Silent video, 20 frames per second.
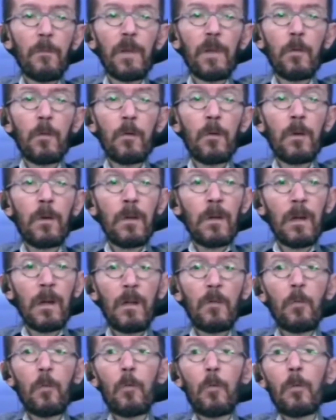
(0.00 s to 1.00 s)
de respeto
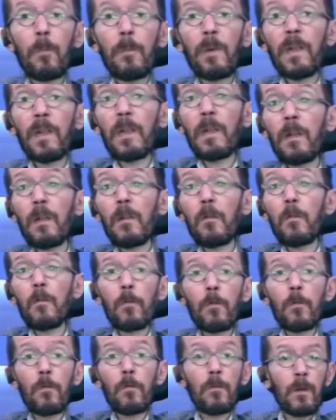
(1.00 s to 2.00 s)
a tus
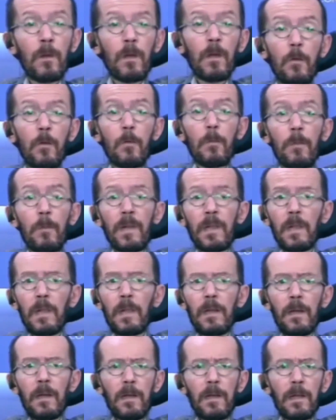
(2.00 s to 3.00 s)
compañeros y
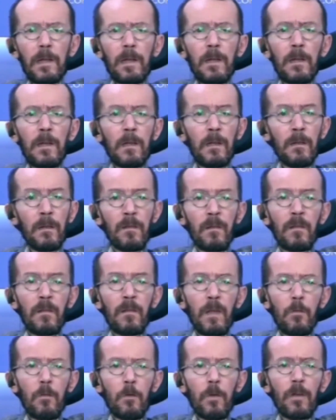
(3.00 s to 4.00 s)
compañeras aquí
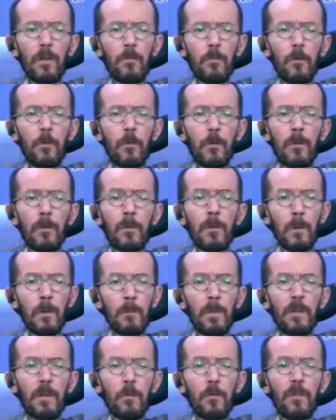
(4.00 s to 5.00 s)
sentados que son
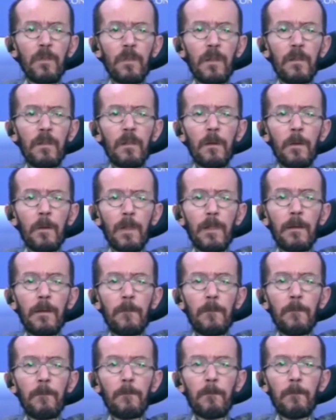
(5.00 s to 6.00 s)
periodistas de
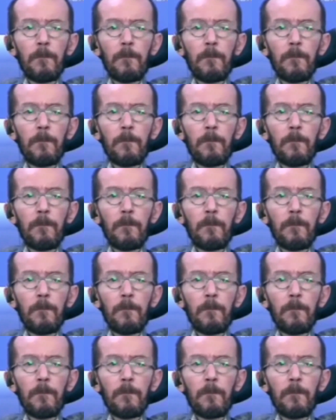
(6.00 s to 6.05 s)
verdad.